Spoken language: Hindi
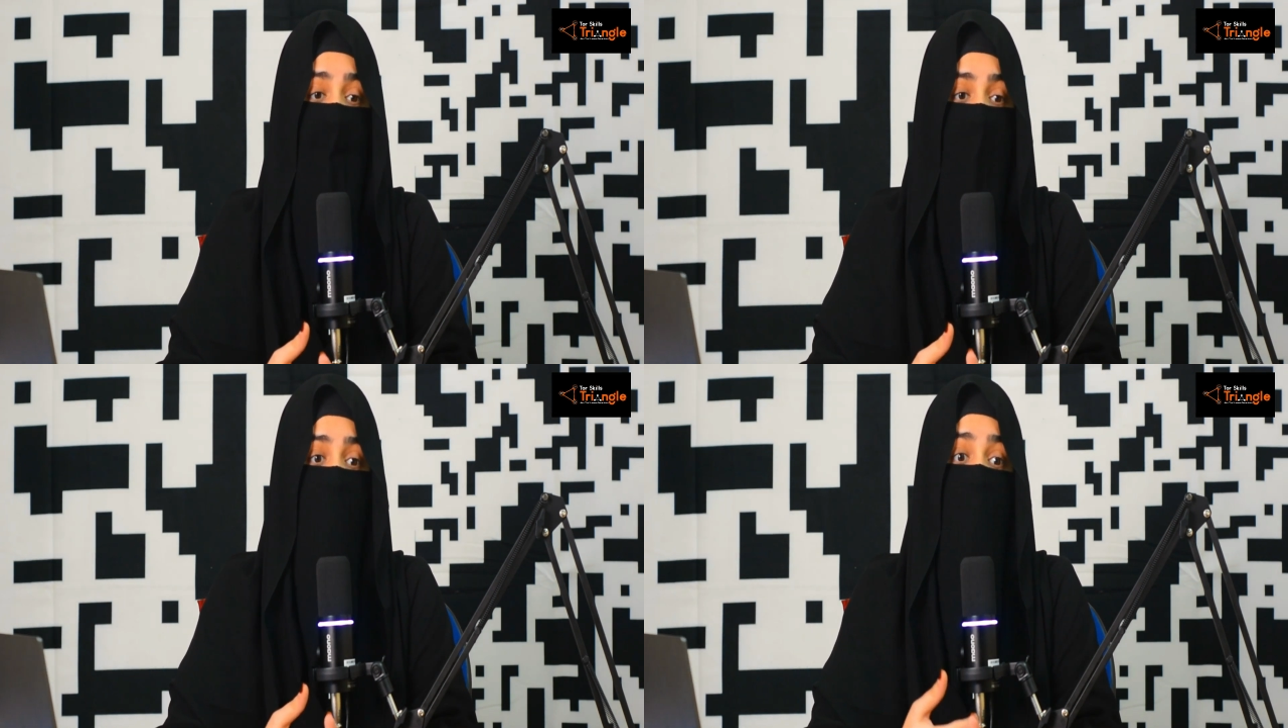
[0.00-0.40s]

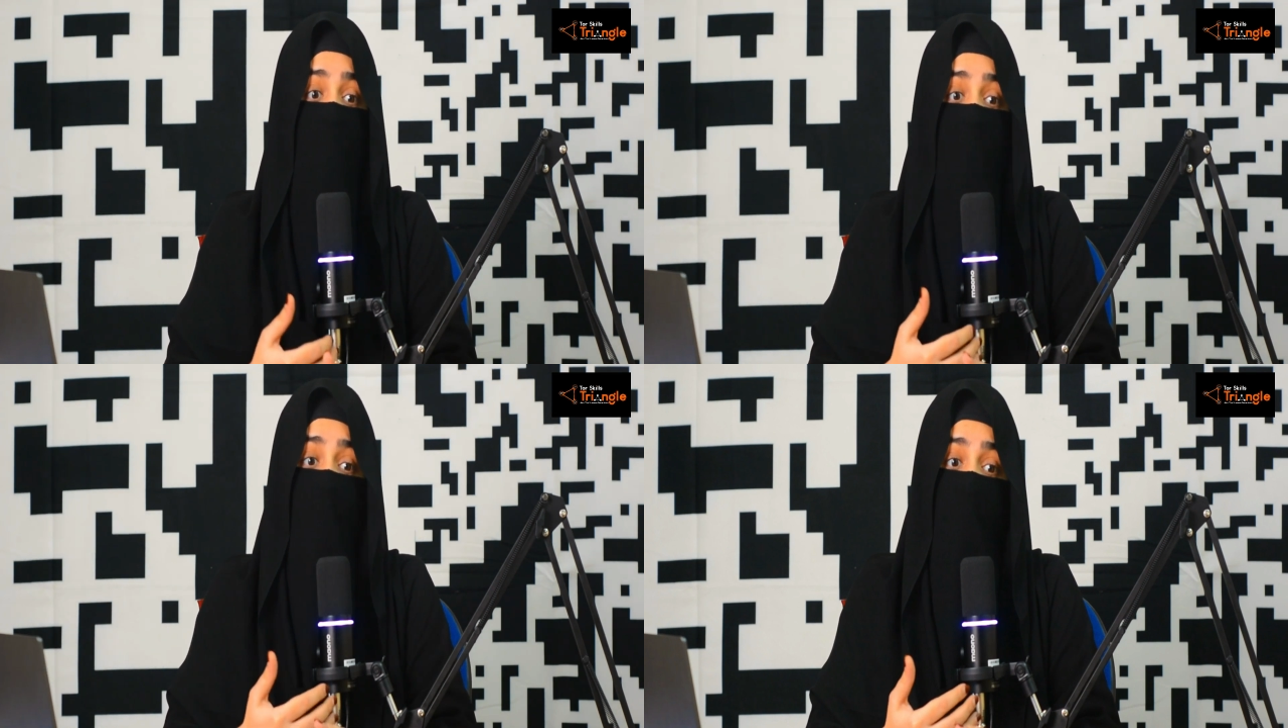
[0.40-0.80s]
कि
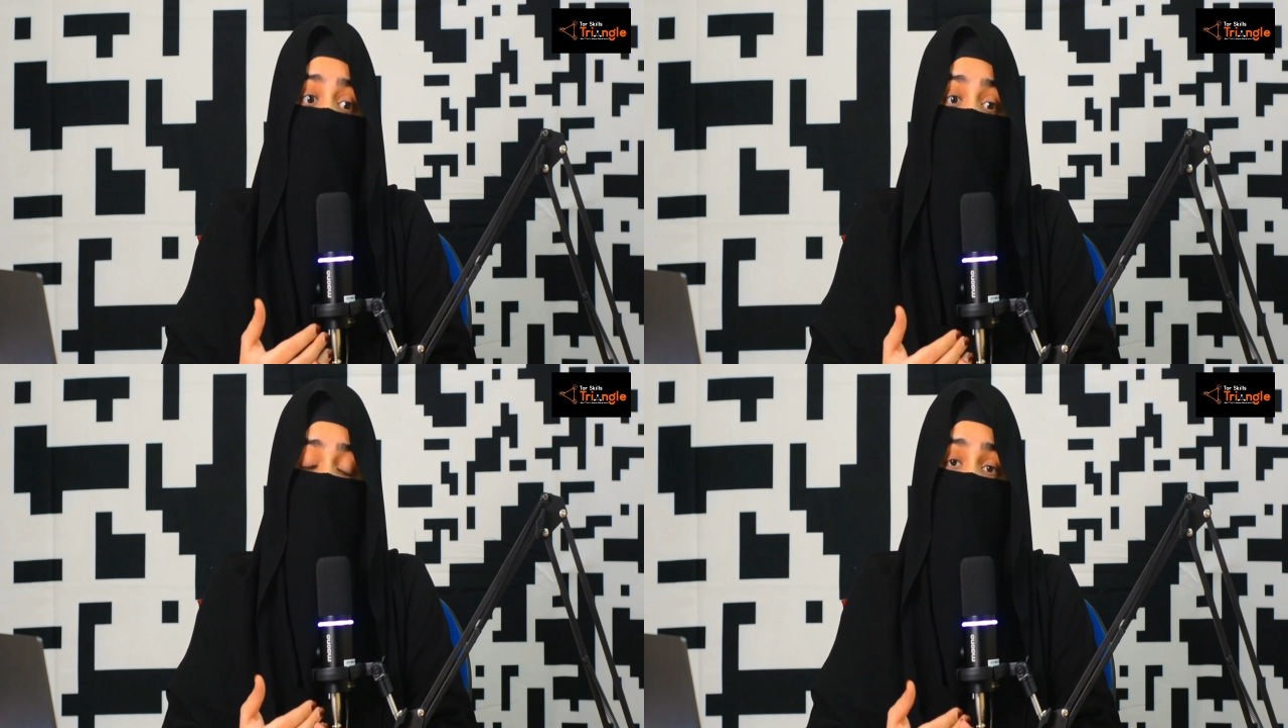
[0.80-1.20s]
अगर कोई
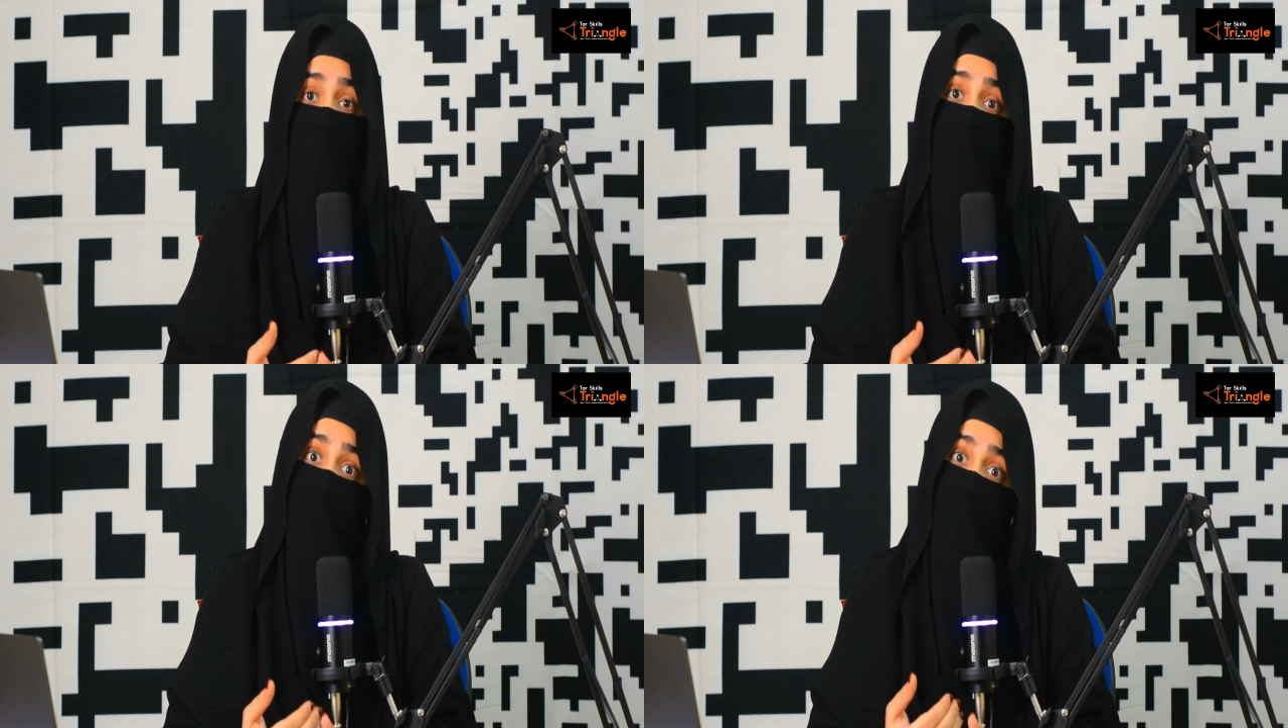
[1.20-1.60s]
इंसान
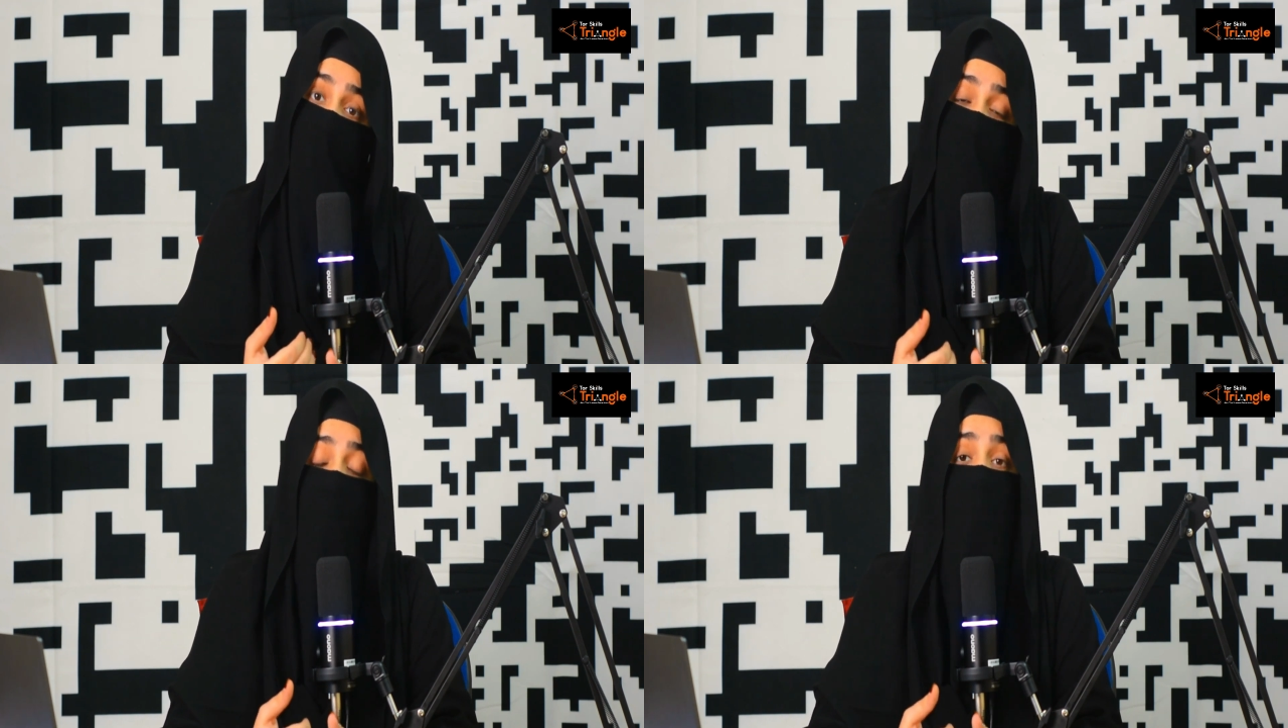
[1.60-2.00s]
इस
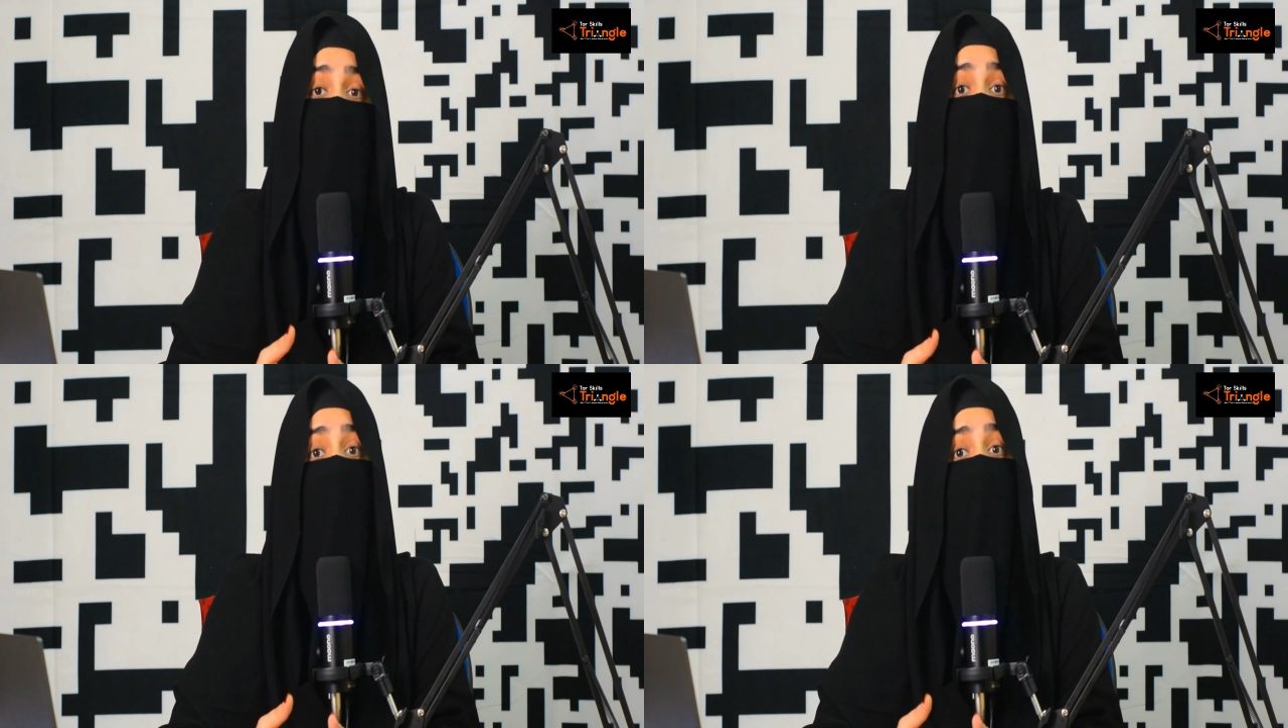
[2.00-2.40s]
हदीस
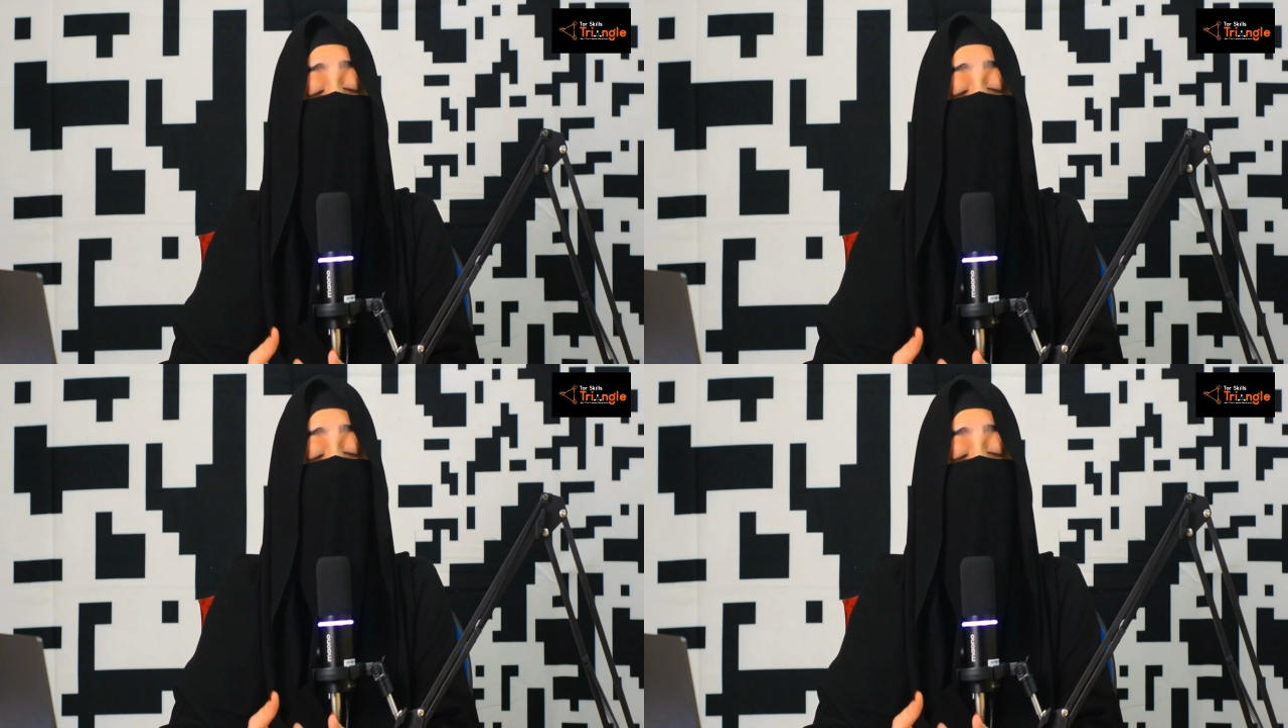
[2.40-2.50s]
को ही